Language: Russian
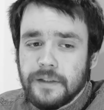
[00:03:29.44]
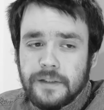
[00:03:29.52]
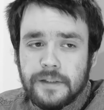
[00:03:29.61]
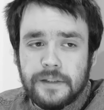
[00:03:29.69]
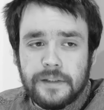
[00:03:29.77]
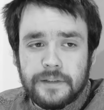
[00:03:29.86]

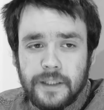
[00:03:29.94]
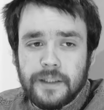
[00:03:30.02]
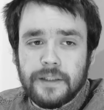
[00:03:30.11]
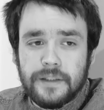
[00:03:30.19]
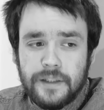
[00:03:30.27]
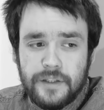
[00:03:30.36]
А,
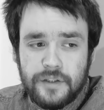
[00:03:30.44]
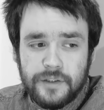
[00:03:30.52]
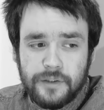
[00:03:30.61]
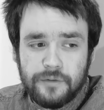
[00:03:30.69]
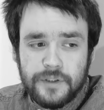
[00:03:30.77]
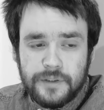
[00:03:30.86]
так или
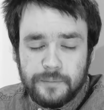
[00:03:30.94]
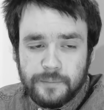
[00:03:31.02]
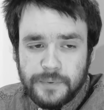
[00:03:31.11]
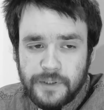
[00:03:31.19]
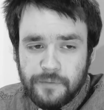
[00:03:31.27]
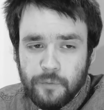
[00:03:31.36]
иначе. Да? То
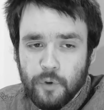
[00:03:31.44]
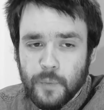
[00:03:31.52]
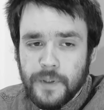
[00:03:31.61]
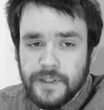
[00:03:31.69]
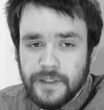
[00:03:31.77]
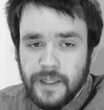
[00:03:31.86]
есть
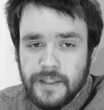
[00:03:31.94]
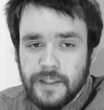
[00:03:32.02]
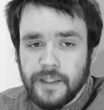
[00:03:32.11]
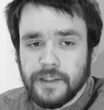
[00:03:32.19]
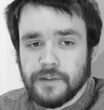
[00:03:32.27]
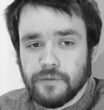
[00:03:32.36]
платформа
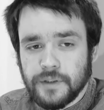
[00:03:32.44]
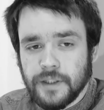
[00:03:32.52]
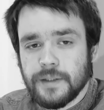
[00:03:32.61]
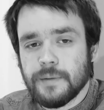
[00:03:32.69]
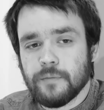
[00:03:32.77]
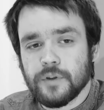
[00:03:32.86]
тяготеет к
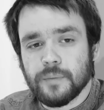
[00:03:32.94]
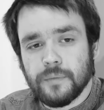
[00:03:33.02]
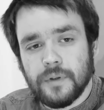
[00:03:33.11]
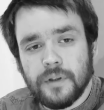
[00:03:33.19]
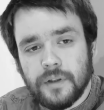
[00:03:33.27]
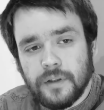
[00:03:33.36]
вот этим
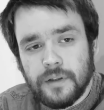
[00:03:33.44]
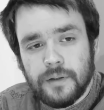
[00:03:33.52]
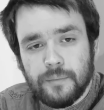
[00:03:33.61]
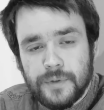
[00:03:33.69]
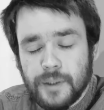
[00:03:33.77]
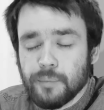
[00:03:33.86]
вот
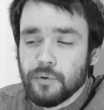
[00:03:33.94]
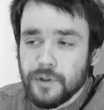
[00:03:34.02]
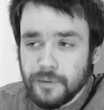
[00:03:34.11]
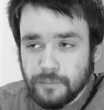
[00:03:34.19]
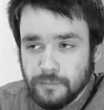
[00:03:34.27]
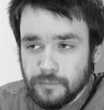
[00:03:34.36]
а,
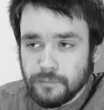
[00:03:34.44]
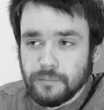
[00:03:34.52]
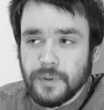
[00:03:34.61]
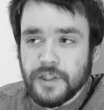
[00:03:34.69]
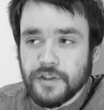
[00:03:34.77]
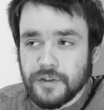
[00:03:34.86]
монопольным,
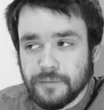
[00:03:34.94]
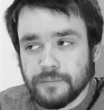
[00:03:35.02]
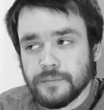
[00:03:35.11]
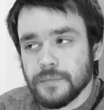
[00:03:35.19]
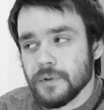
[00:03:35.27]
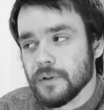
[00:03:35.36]

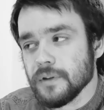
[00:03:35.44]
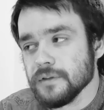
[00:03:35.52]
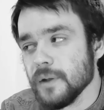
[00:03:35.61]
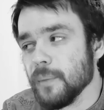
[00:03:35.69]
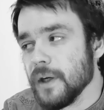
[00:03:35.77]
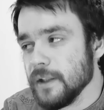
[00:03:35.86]
большим,
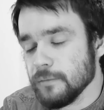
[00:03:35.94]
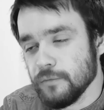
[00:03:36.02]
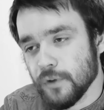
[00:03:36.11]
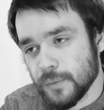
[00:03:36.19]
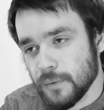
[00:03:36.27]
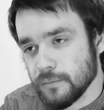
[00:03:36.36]
а,
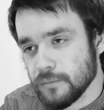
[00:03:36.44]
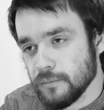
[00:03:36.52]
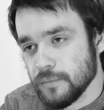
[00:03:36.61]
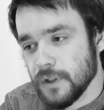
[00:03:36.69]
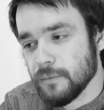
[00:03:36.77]
глобальным формам.